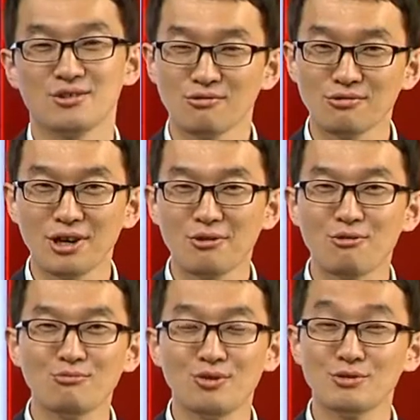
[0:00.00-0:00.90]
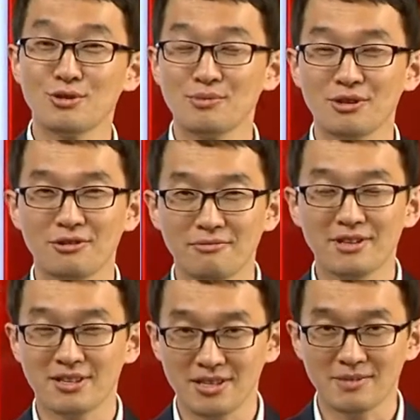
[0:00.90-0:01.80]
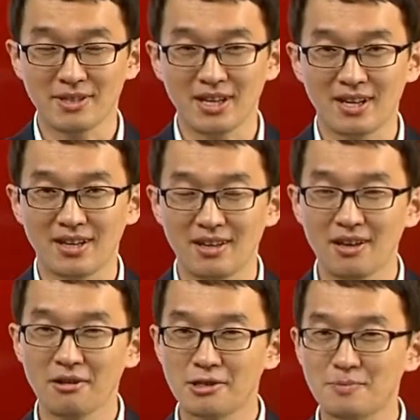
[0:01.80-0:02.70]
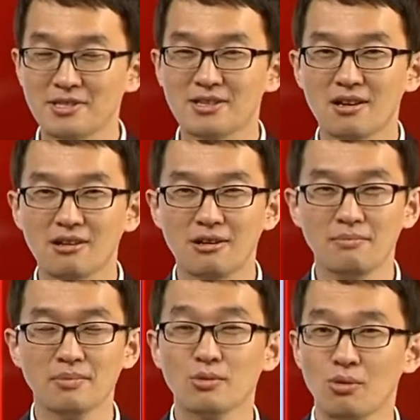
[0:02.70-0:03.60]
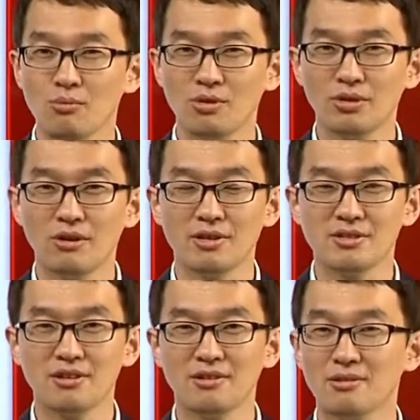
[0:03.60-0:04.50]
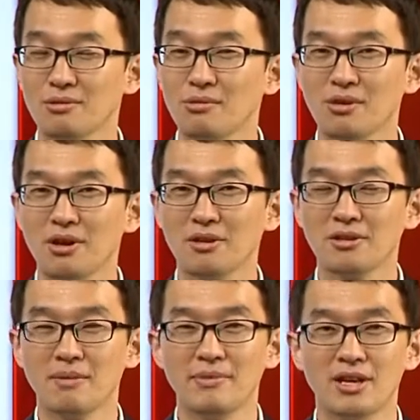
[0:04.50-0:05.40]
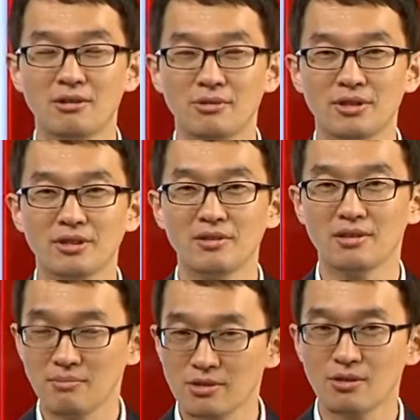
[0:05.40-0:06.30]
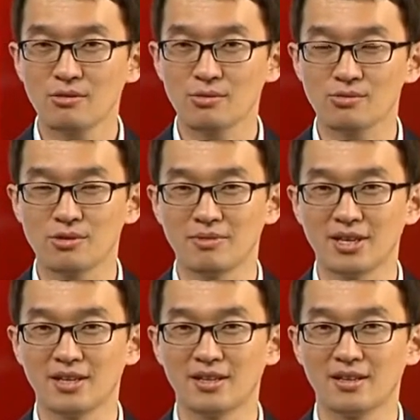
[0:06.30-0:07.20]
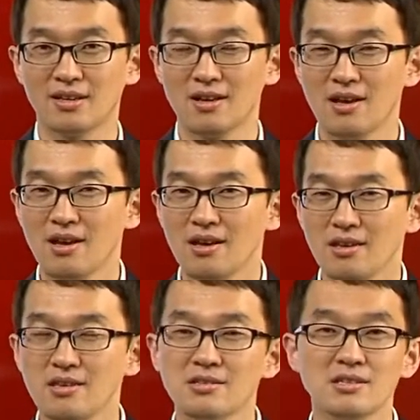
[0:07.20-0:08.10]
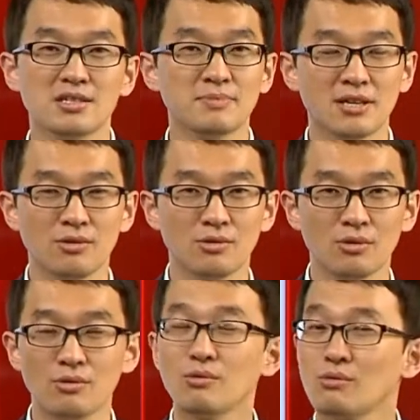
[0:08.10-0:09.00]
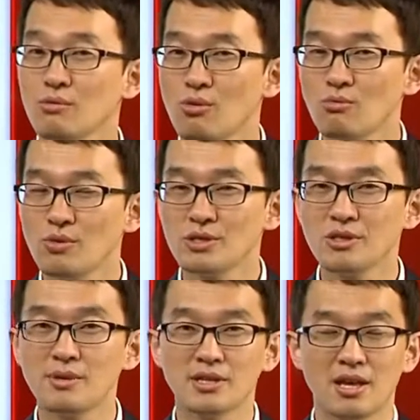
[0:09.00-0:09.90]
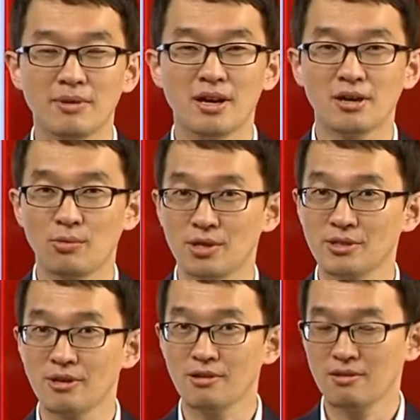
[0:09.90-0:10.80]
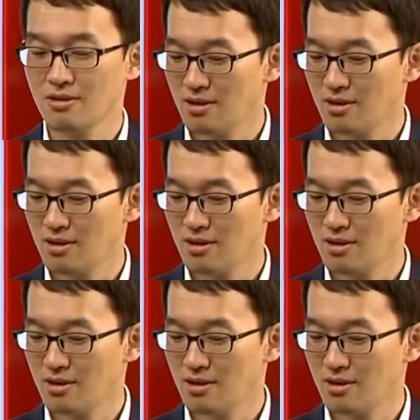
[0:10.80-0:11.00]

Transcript: 전국의 공무원 수험생 여러분 안녕하십니까 해커스페스닷컴 공무원 학원에서 독해를 담당하고 있는 김철용 교수입니다 2014년도 공무원 시험을 대비하기 위해서